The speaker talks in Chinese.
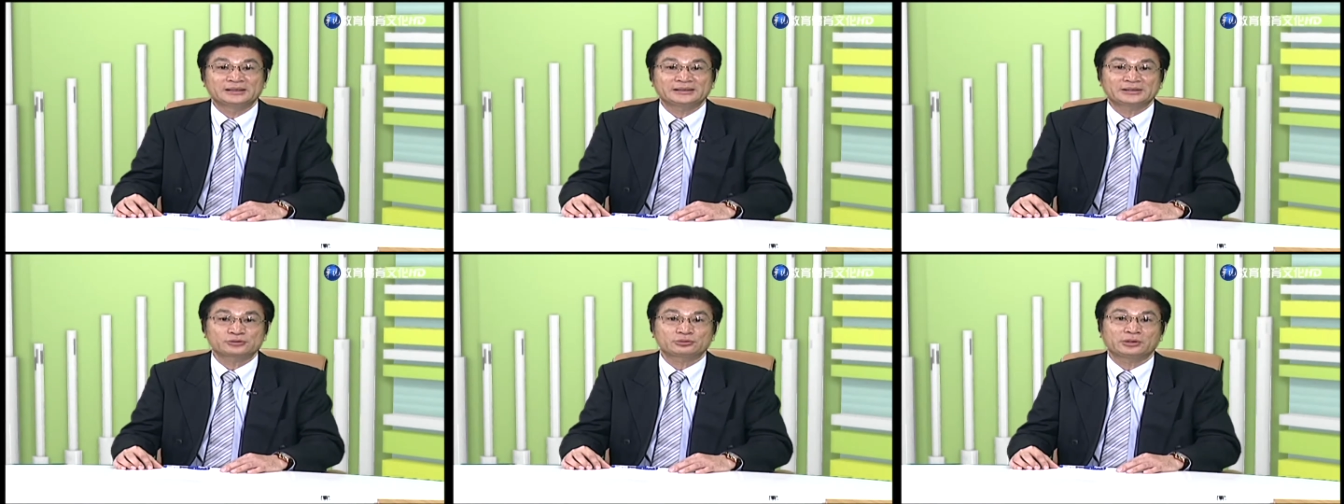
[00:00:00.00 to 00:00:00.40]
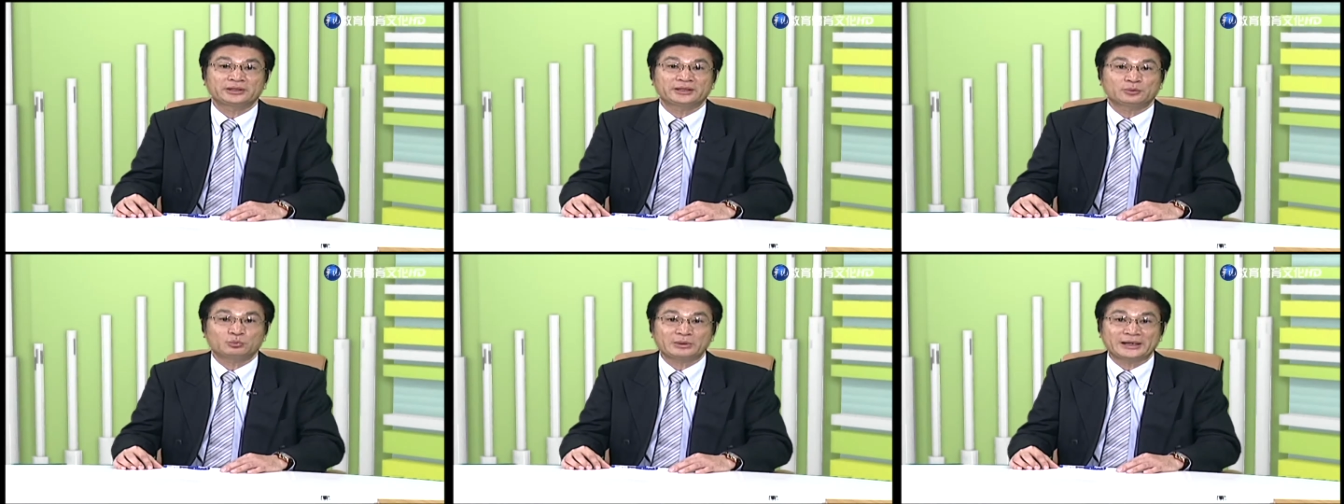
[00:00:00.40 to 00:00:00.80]
那所谓
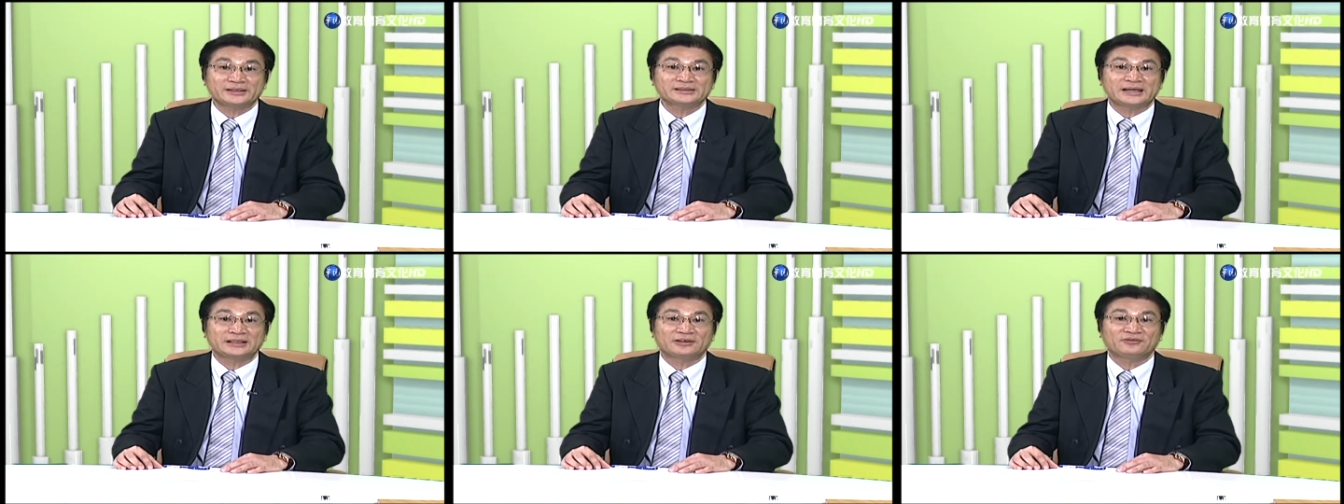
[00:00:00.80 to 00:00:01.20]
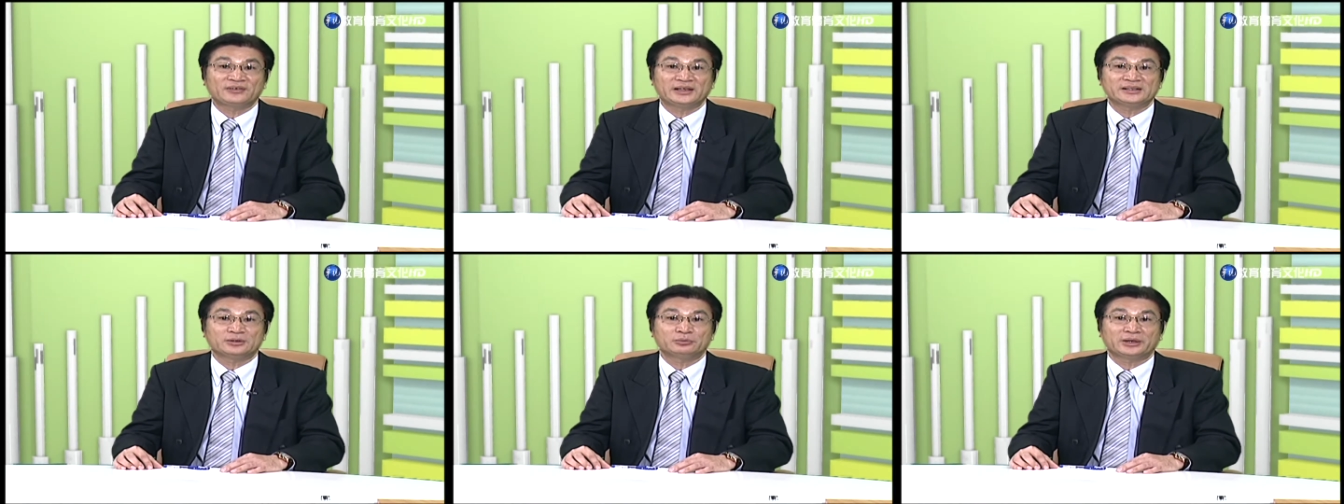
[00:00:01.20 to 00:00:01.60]
的外在的
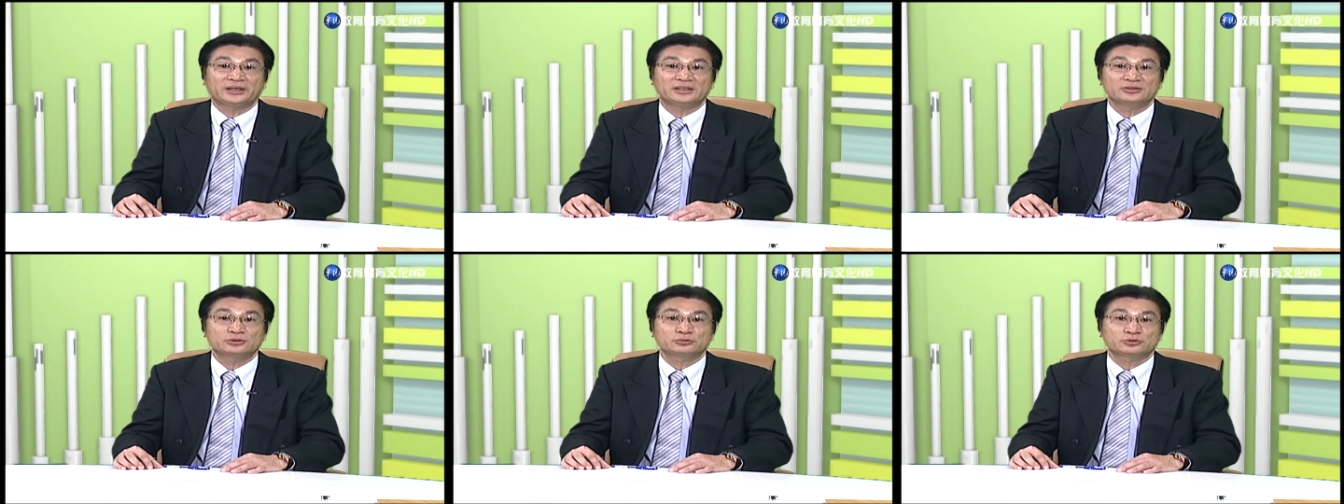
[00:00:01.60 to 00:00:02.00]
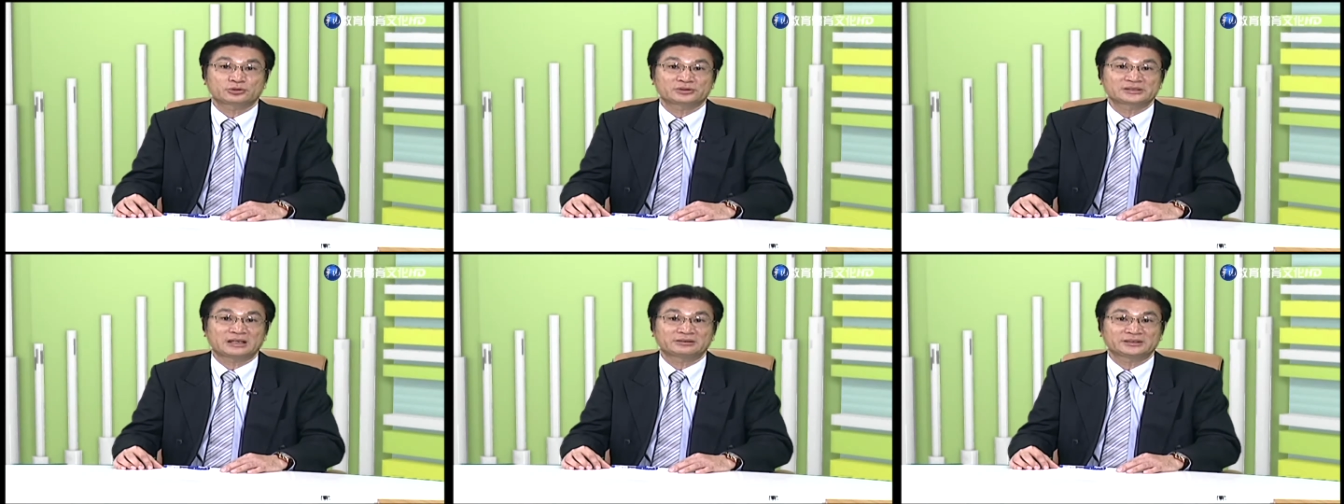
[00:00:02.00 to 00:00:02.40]
非人为因素
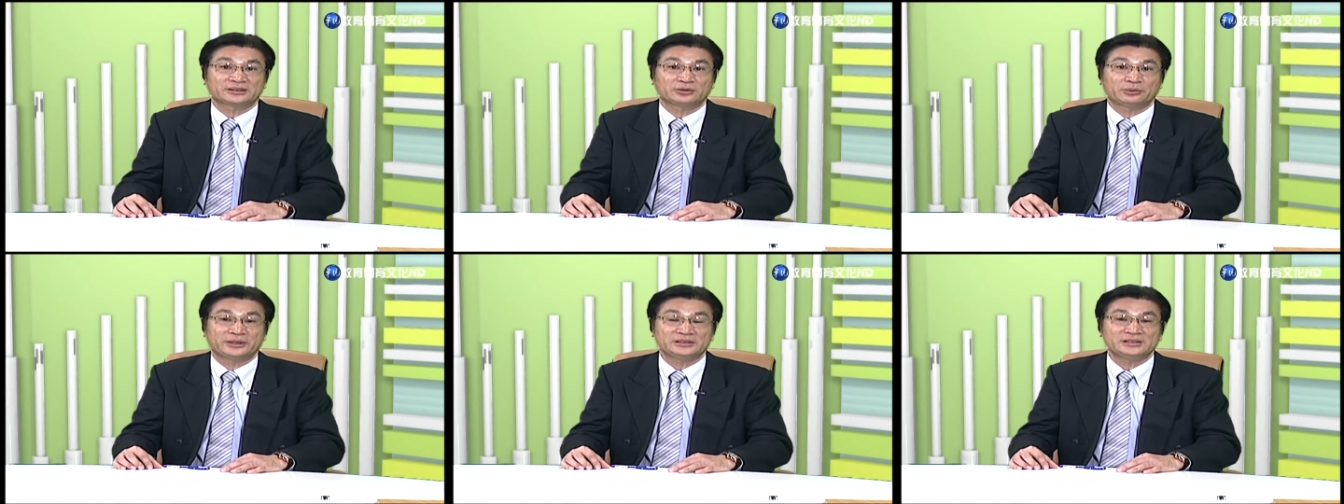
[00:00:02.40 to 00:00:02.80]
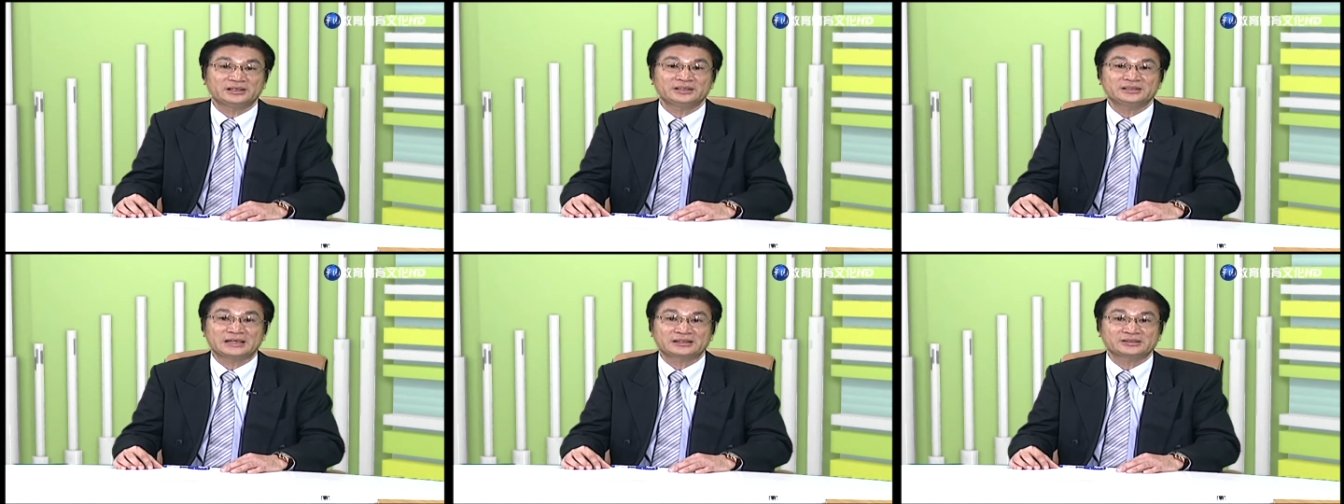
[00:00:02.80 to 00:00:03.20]
所造成的危
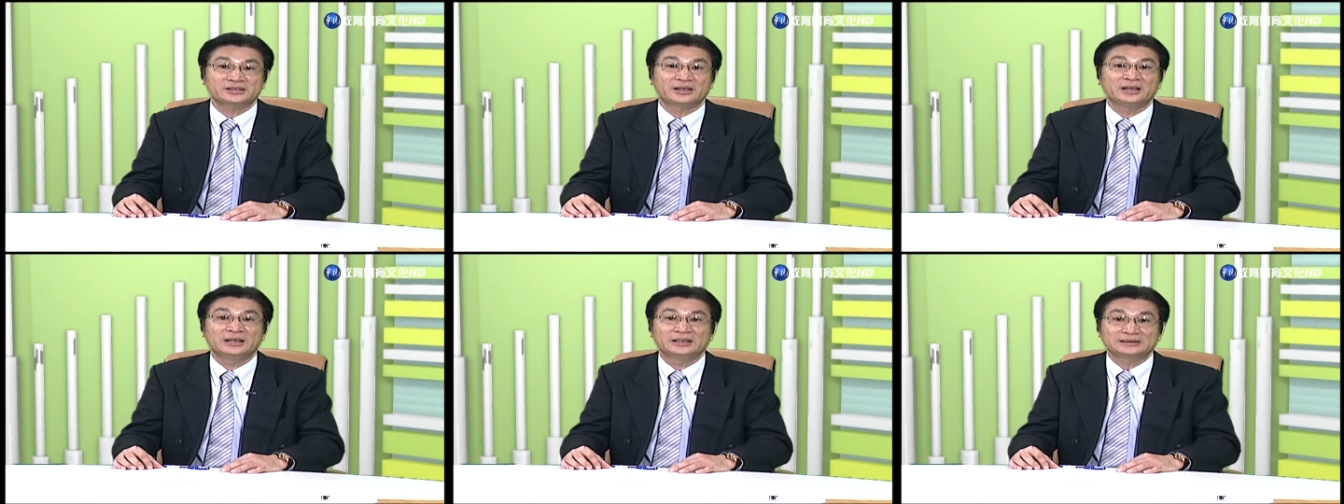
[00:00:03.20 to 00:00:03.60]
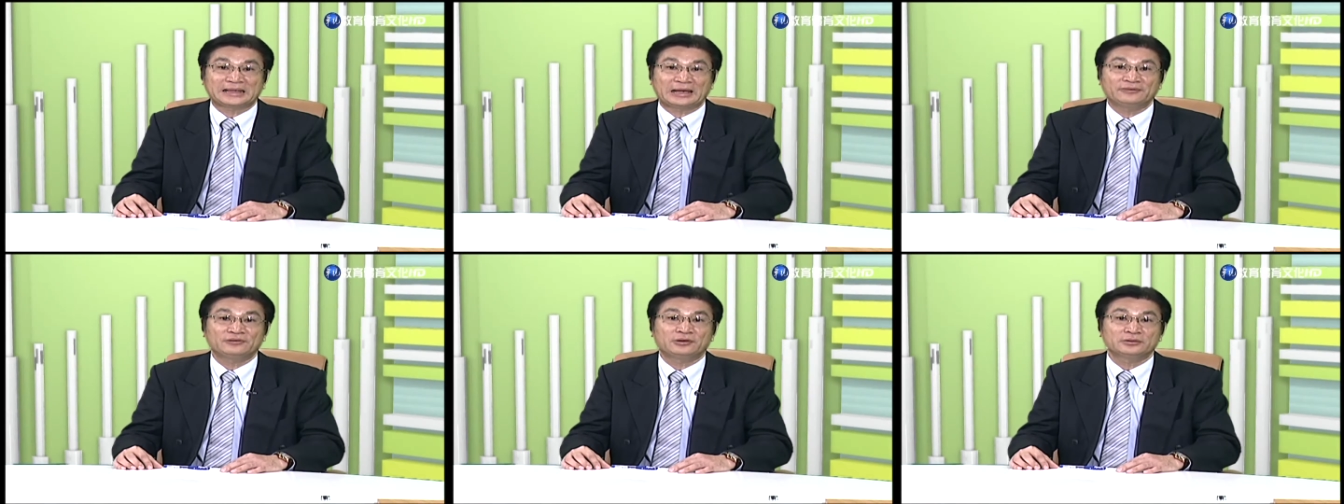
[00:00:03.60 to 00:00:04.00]
机，像是
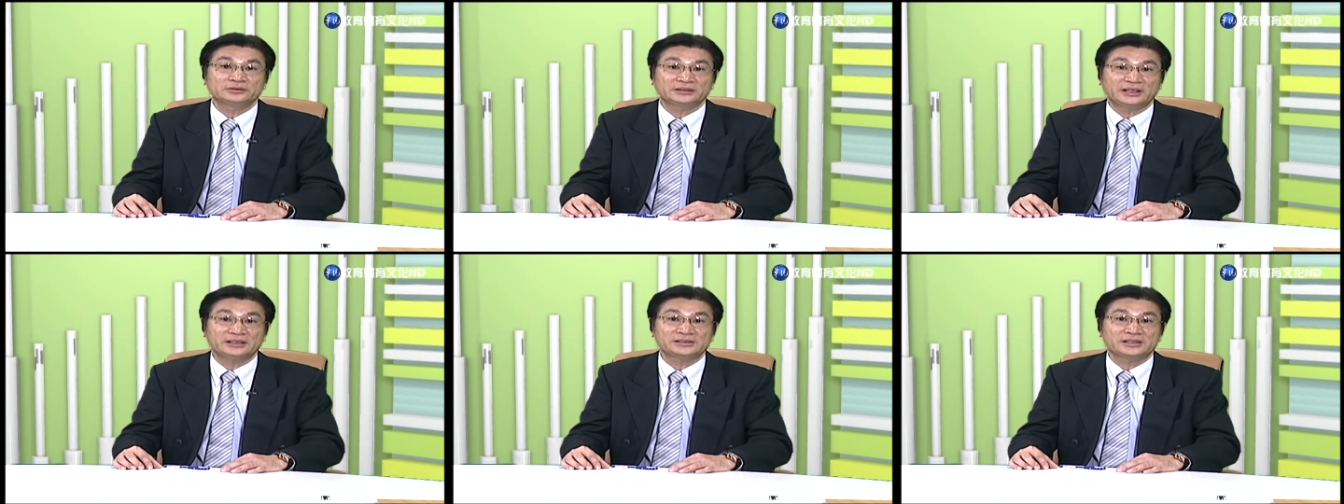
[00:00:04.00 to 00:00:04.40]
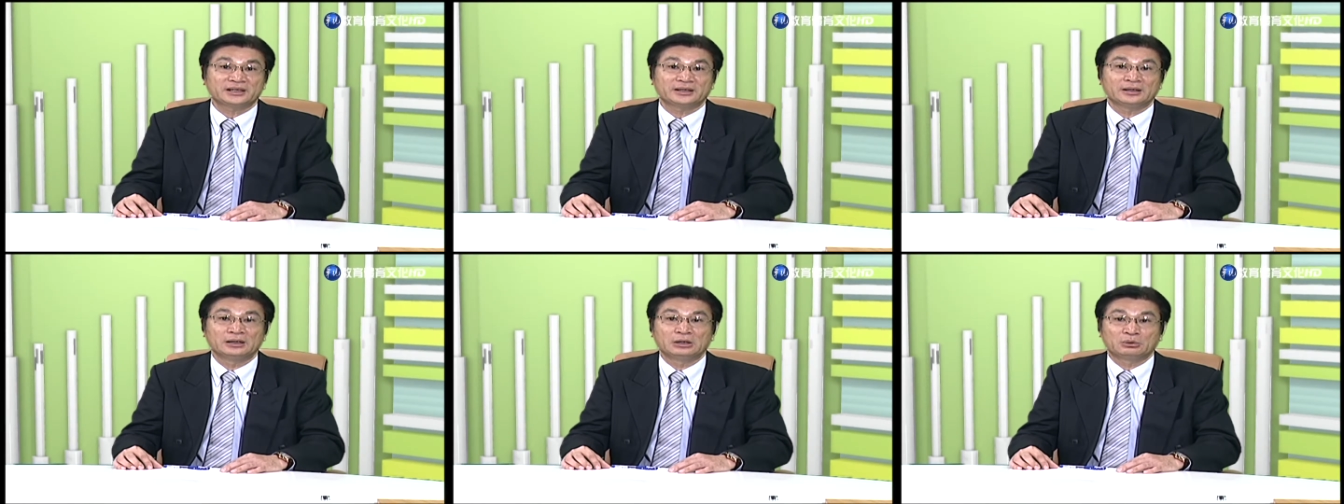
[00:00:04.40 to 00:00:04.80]
台风、地
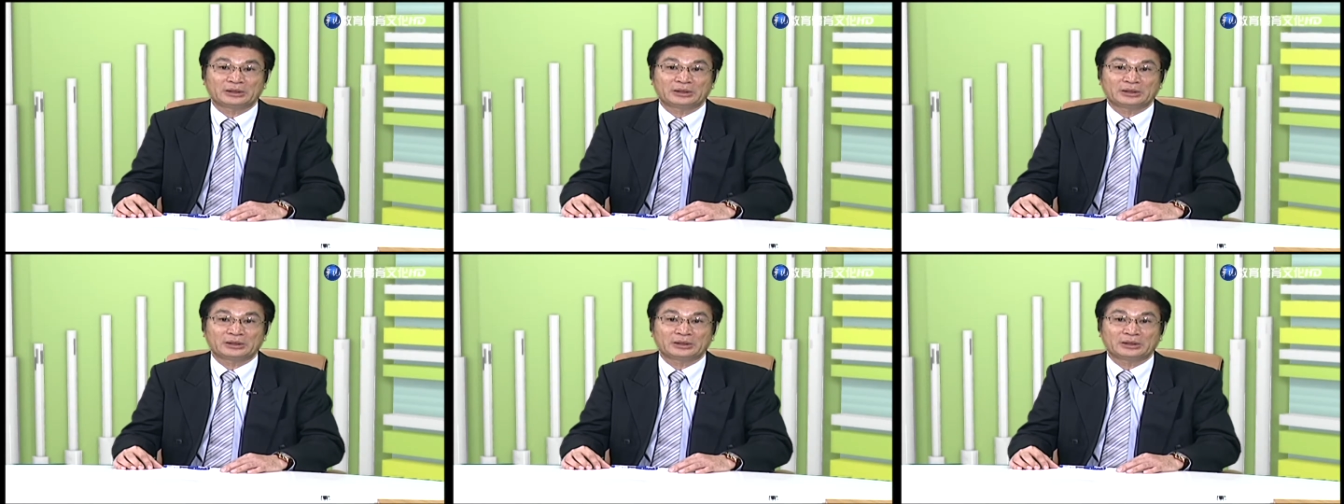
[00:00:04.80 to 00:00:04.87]
震、